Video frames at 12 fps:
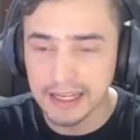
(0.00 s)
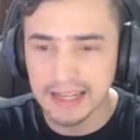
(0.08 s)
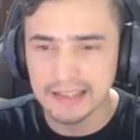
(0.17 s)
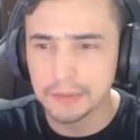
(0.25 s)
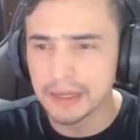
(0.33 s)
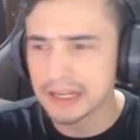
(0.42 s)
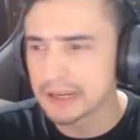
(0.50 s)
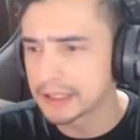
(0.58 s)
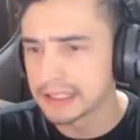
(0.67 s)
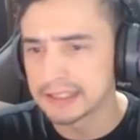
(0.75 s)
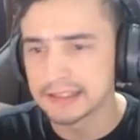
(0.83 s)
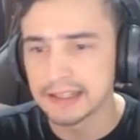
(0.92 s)
Ele tem uma câmera
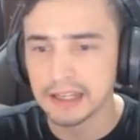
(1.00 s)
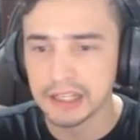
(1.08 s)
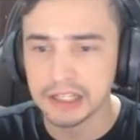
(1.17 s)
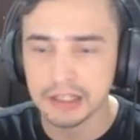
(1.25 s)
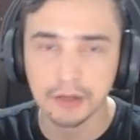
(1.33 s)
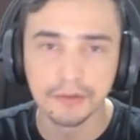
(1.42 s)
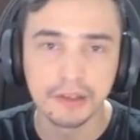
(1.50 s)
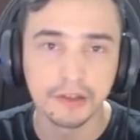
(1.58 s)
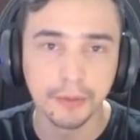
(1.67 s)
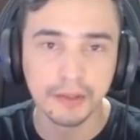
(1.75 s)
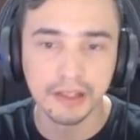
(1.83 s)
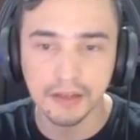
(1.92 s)
excelente, talvez eu
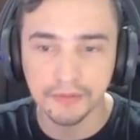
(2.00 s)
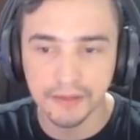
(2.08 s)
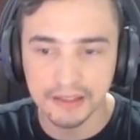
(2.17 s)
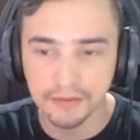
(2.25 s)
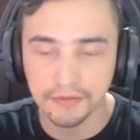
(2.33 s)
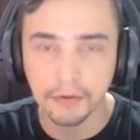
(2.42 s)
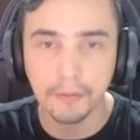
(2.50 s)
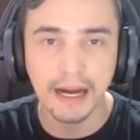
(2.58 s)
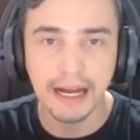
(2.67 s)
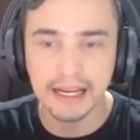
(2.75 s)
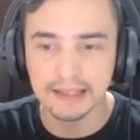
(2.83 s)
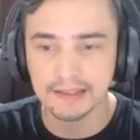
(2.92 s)
poderia fazer
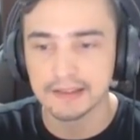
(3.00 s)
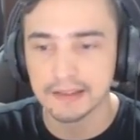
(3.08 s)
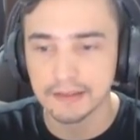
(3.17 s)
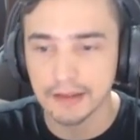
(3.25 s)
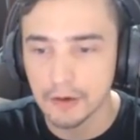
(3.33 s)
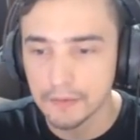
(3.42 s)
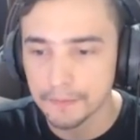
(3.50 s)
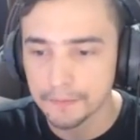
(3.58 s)
filmagens e tal